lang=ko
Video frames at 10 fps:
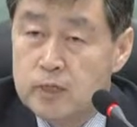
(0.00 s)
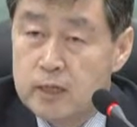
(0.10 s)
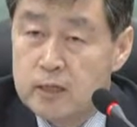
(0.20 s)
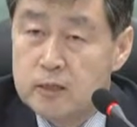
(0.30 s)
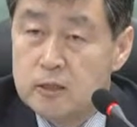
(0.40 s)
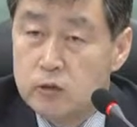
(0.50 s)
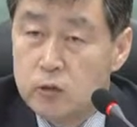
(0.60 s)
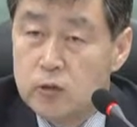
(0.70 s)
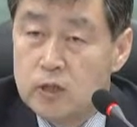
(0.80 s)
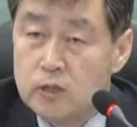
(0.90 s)
좀 체계적인
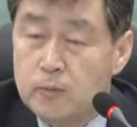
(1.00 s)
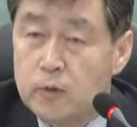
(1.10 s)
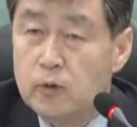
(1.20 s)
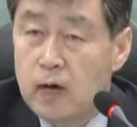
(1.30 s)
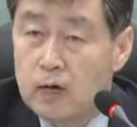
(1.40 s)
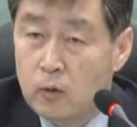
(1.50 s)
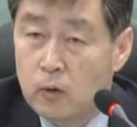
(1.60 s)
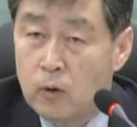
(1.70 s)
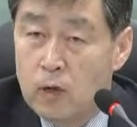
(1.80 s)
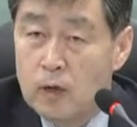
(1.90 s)
교육이 더
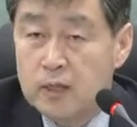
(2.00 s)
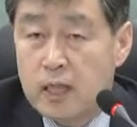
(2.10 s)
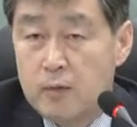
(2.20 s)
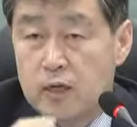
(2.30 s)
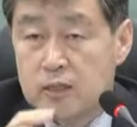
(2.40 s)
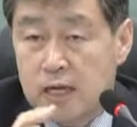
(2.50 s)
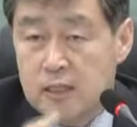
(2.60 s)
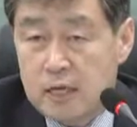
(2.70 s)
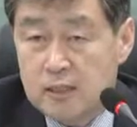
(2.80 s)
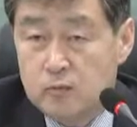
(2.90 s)
필요하고 그 다음에
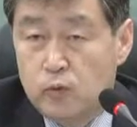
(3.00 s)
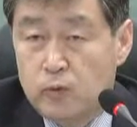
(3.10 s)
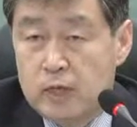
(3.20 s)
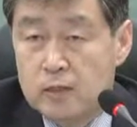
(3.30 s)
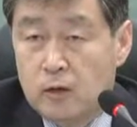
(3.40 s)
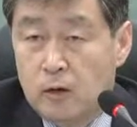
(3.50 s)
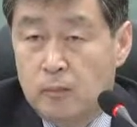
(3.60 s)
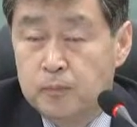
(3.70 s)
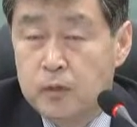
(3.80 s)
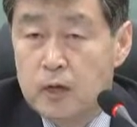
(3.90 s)
자기 사정
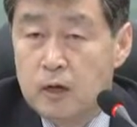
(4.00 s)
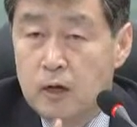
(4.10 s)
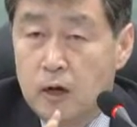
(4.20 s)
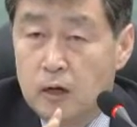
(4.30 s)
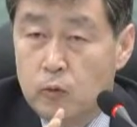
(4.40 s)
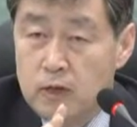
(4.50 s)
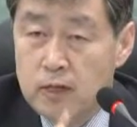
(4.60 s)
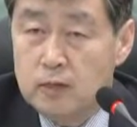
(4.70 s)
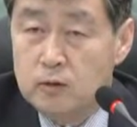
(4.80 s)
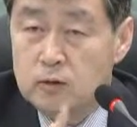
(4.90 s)
부분에서 어
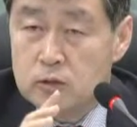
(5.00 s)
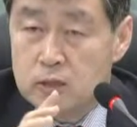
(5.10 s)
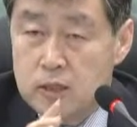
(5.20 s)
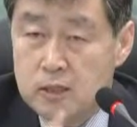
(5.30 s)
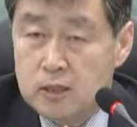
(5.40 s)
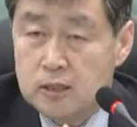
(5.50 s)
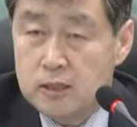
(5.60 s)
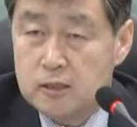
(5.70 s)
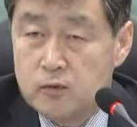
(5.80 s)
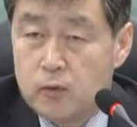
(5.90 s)
원래는 취지는
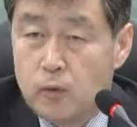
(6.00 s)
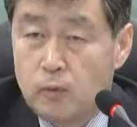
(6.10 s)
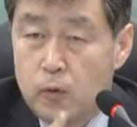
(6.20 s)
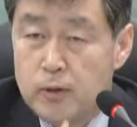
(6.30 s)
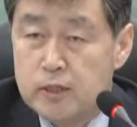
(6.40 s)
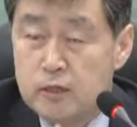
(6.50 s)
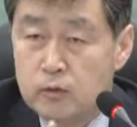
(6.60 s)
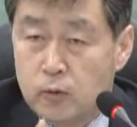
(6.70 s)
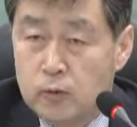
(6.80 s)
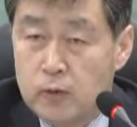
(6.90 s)
역사적으로
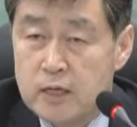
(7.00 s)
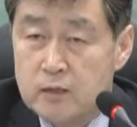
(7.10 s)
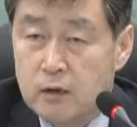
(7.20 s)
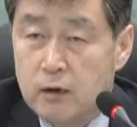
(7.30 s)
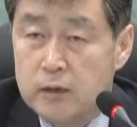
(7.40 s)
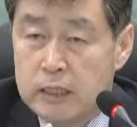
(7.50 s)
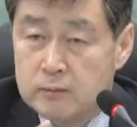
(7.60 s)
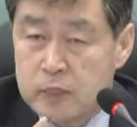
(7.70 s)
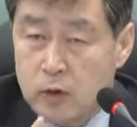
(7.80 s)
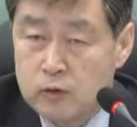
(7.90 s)
보험회사를 돕기 위해서
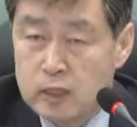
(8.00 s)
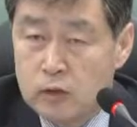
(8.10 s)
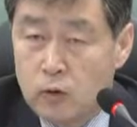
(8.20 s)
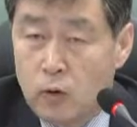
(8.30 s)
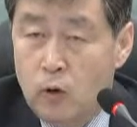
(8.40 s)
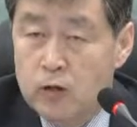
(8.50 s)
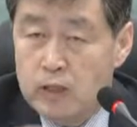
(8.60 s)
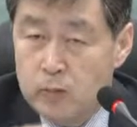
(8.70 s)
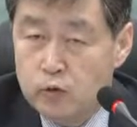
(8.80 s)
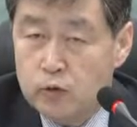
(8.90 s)
나온 제도고
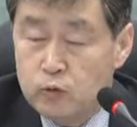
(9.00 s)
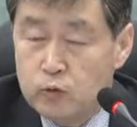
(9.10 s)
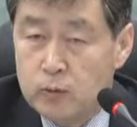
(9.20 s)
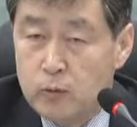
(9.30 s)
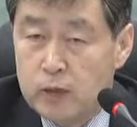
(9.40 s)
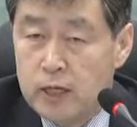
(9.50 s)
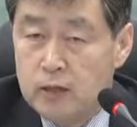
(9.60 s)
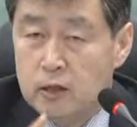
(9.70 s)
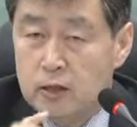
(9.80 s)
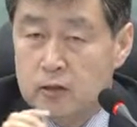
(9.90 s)
내부 소리
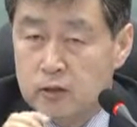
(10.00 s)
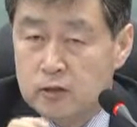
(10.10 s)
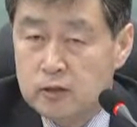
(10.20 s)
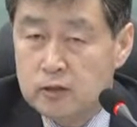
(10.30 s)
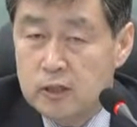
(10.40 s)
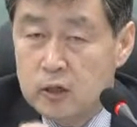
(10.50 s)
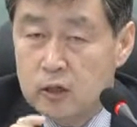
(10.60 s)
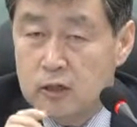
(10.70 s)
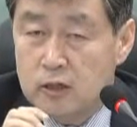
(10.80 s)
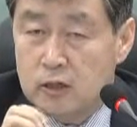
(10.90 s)
두기보다는
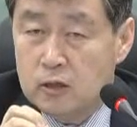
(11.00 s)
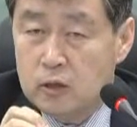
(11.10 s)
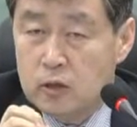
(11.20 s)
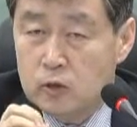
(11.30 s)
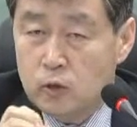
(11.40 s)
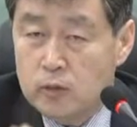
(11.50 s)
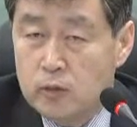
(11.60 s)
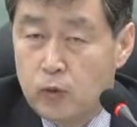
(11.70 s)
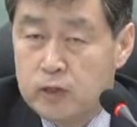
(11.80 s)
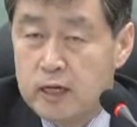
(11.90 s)
적정성이나 그
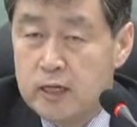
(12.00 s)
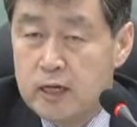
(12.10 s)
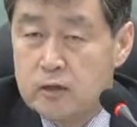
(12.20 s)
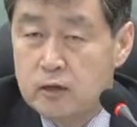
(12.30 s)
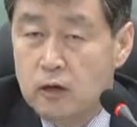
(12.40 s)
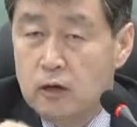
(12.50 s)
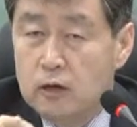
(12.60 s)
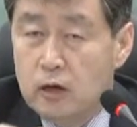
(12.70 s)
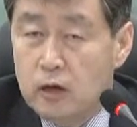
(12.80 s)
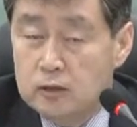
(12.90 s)
독립성을 보장하기 위해서
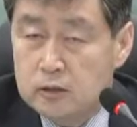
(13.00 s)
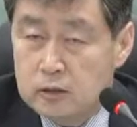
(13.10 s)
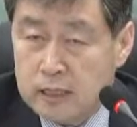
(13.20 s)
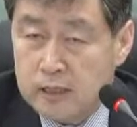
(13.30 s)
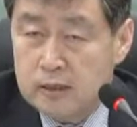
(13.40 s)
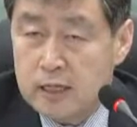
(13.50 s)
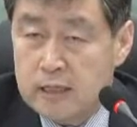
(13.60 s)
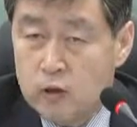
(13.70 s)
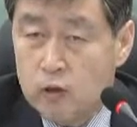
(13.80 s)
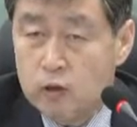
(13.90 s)
어 자격사
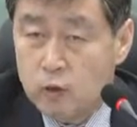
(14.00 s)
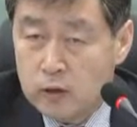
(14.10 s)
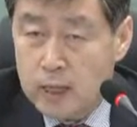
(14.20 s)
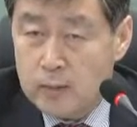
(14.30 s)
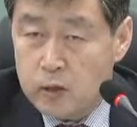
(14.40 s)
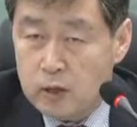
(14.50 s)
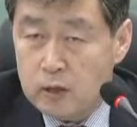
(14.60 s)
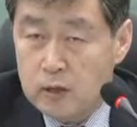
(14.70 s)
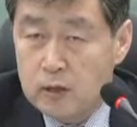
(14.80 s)
제도를 두었다면